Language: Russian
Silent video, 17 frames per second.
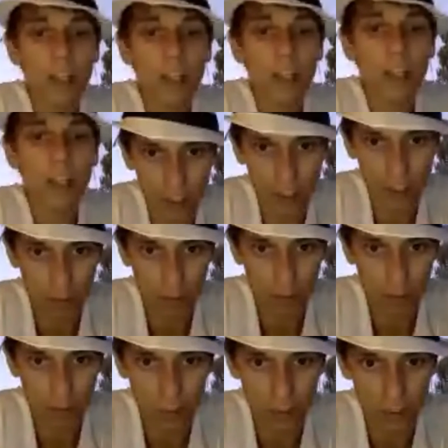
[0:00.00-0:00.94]
вас
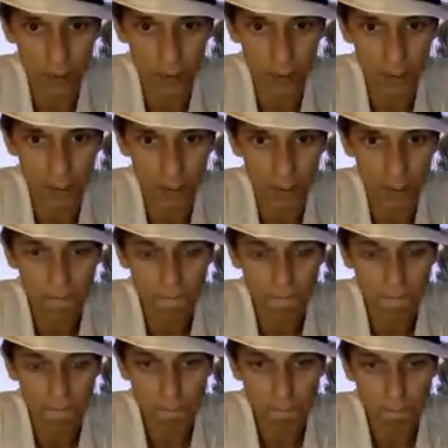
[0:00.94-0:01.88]
начинают покупать.
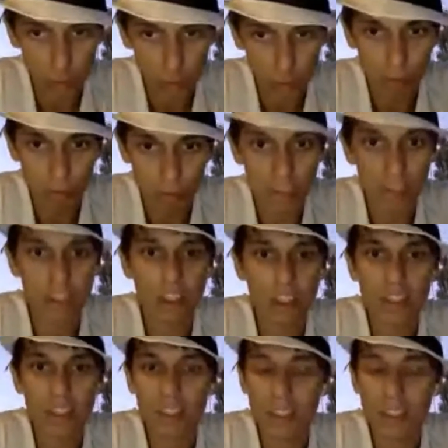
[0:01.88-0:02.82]
Вот
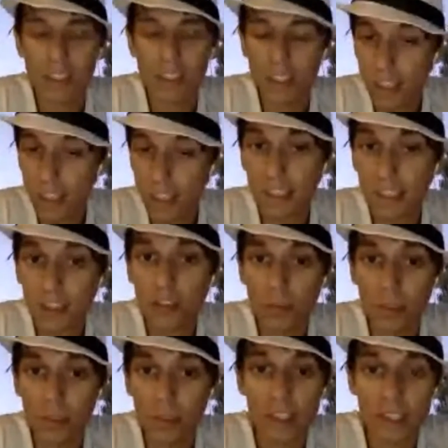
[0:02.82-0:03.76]
бизнес через интернете,
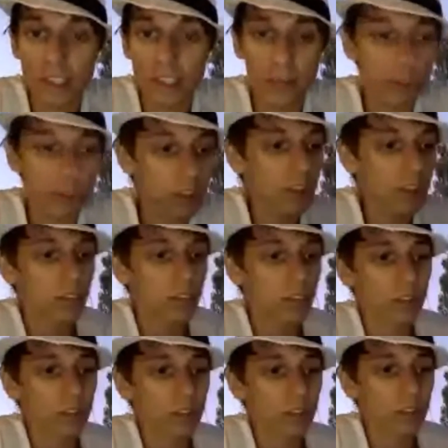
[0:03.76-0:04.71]
особенно если
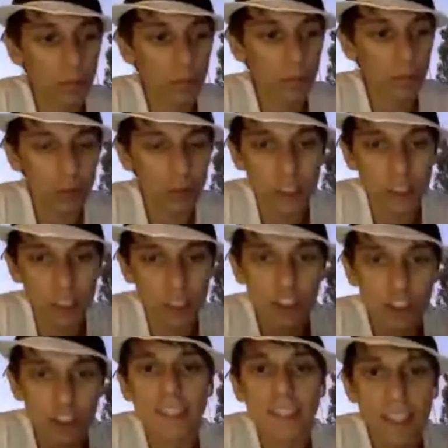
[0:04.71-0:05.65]
запустить его на автопилоте,
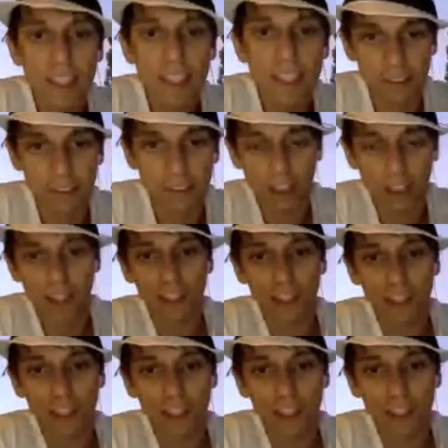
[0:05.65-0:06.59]
начинается с этого.
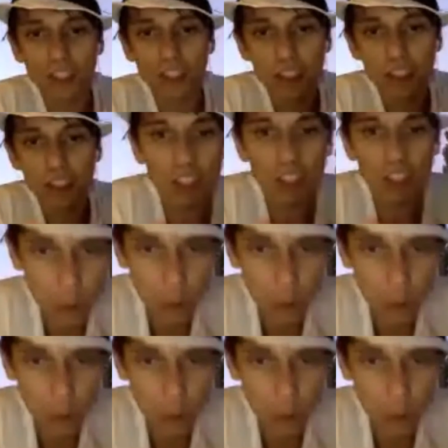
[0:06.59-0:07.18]
Вы должны